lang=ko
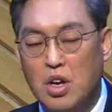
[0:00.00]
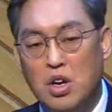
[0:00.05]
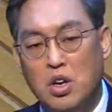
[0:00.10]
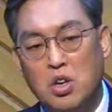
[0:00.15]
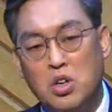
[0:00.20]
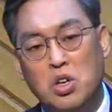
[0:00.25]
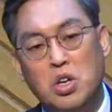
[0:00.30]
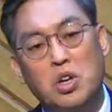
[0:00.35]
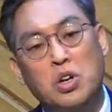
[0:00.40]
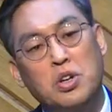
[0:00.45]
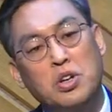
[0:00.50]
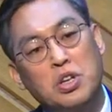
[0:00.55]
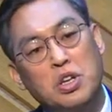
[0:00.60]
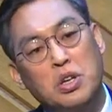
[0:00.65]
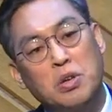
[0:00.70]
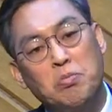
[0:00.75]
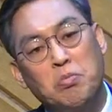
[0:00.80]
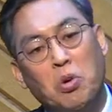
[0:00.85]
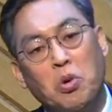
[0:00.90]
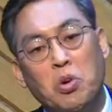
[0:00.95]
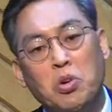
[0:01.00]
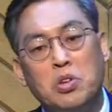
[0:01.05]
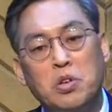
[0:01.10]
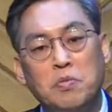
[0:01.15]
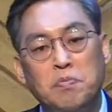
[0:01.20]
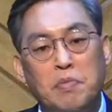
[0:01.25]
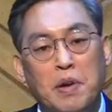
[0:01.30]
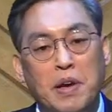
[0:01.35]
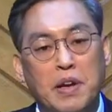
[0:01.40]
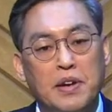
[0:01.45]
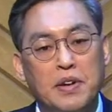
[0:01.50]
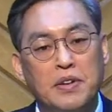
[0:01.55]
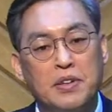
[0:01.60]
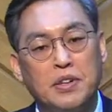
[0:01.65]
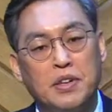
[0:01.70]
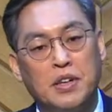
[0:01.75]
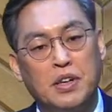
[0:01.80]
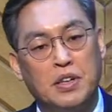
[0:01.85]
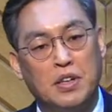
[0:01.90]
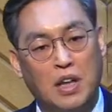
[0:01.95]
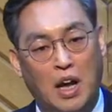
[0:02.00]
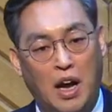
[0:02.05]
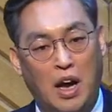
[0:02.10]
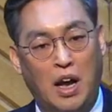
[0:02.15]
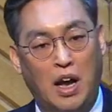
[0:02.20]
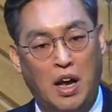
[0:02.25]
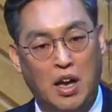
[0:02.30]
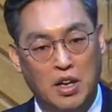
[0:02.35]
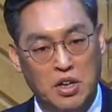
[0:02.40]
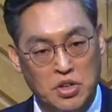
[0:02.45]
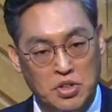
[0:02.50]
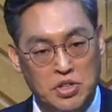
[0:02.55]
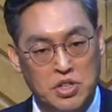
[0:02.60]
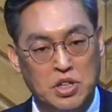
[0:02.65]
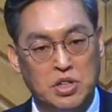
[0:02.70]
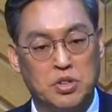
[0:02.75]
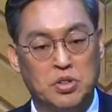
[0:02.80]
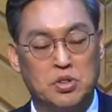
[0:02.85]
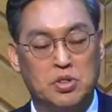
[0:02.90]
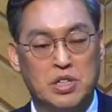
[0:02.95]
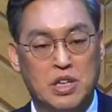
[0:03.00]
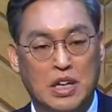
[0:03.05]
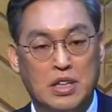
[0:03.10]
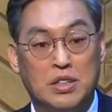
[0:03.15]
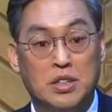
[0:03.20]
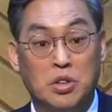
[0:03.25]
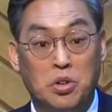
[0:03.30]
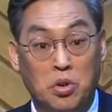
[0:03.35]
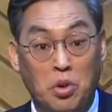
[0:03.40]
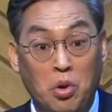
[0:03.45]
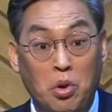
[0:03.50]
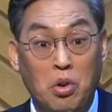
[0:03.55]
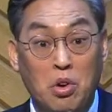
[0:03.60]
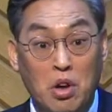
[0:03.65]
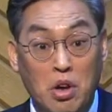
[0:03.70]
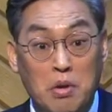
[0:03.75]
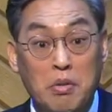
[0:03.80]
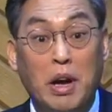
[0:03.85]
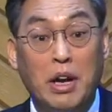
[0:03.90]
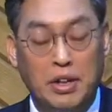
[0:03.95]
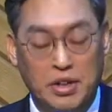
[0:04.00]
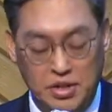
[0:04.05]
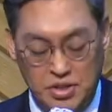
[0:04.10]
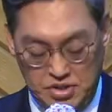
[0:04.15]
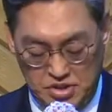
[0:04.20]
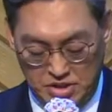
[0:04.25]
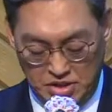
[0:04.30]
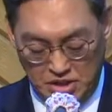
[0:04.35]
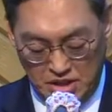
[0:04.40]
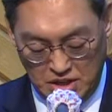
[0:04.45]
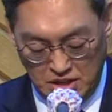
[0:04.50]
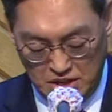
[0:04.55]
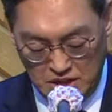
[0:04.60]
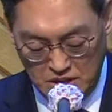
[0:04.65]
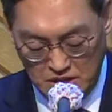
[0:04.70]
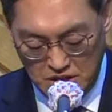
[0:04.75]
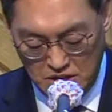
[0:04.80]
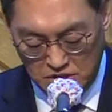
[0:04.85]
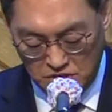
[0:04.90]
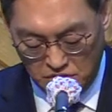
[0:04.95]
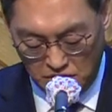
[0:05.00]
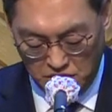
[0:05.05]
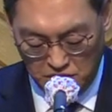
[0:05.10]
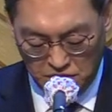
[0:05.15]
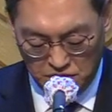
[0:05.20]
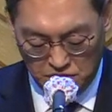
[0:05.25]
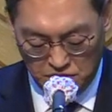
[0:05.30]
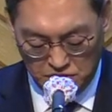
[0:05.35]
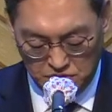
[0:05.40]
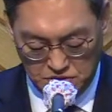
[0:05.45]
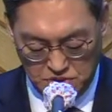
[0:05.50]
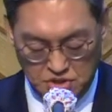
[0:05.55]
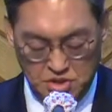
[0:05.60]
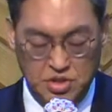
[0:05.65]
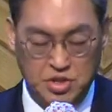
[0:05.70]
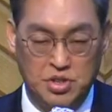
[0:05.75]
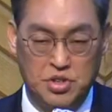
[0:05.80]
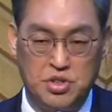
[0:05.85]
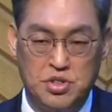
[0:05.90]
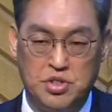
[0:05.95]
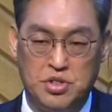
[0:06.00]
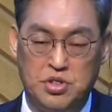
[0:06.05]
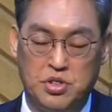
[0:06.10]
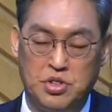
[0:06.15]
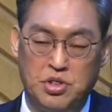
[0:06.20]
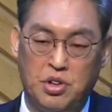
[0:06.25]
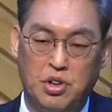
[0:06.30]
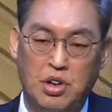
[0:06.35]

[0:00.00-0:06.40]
이런 모든 배경들이 다 역사적 사실로 밝혀지게 되어지는 것이죠.